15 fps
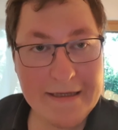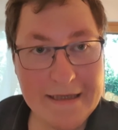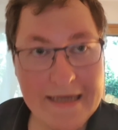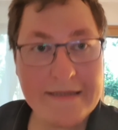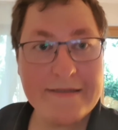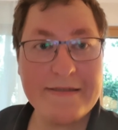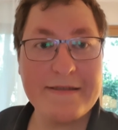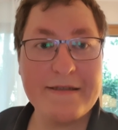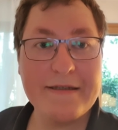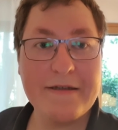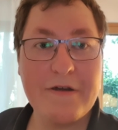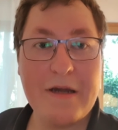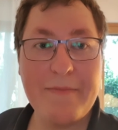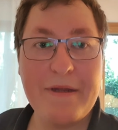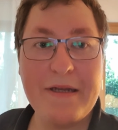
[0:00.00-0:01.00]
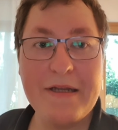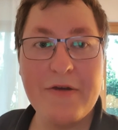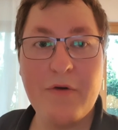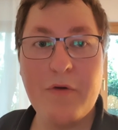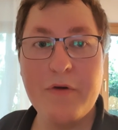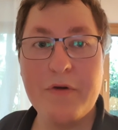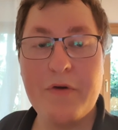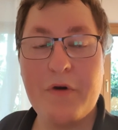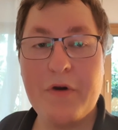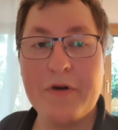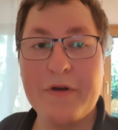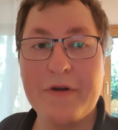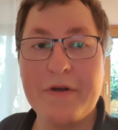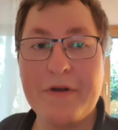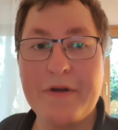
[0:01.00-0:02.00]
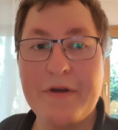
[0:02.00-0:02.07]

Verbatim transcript: Jetzt kann man die Kronkorken